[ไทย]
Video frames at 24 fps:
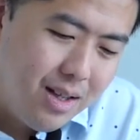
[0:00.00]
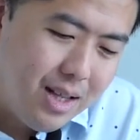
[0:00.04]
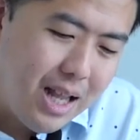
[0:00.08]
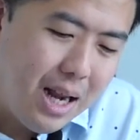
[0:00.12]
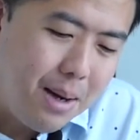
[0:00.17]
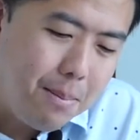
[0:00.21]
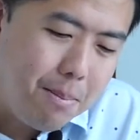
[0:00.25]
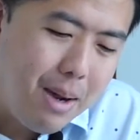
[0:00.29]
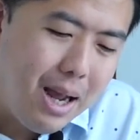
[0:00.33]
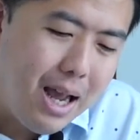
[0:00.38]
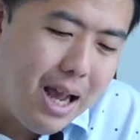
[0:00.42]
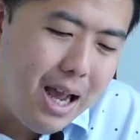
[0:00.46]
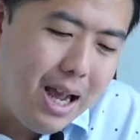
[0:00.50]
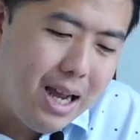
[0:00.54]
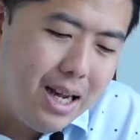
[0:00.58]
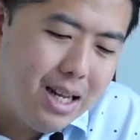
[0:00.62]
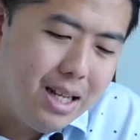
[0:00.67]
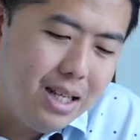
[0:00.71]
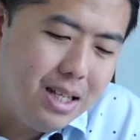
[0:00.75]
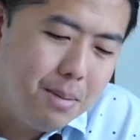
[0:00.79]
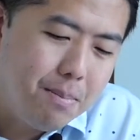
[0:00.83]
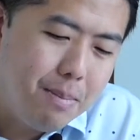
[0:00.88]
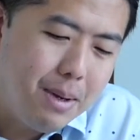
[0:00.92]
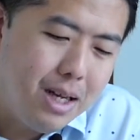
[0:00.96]
ถัดมาอัน
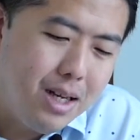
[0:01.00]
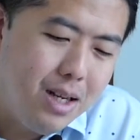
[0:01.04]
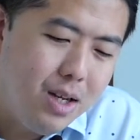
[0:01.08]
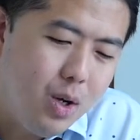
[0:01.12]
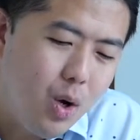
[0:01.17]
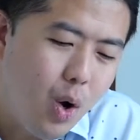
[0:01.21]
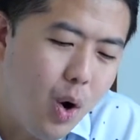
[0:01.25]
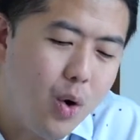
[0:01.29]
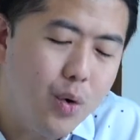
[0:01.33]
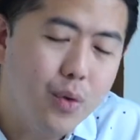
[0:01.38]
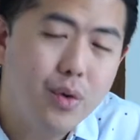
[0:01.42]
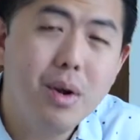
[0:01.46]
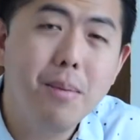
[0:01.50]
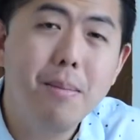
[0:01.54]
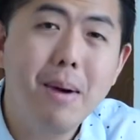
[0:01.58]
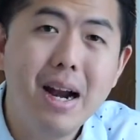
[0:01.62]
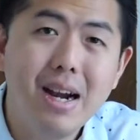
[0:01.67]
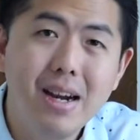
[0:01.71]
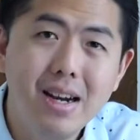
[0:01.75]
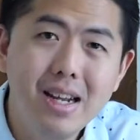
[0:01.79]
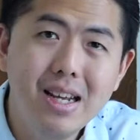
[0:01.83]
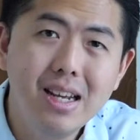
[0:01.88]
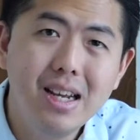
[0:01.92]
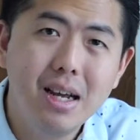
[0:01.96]
นี้จะเป็นเรื่องของ
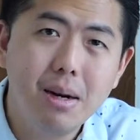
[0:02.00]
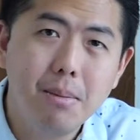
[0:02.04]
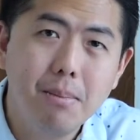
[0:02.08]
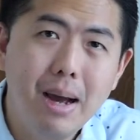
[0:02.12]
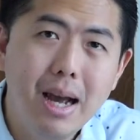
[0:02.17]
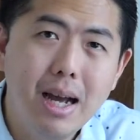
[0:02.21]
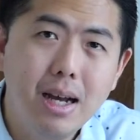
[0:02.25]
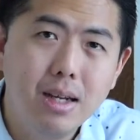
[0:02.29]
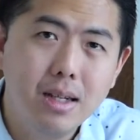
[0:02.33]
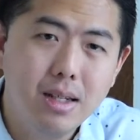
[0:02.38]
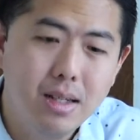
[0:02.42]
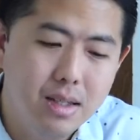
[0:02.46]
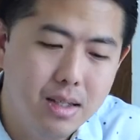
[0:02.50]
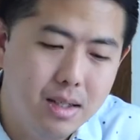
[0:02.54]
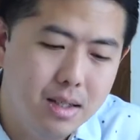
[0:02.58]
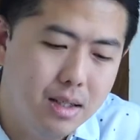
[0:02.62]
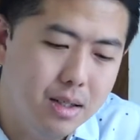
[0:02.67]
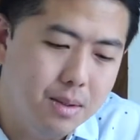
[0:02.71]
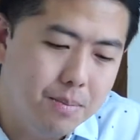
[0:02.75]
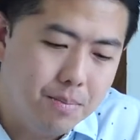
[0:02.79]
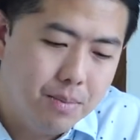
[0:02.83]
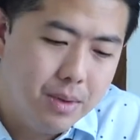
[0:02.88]
rebranding กันบ้างคือ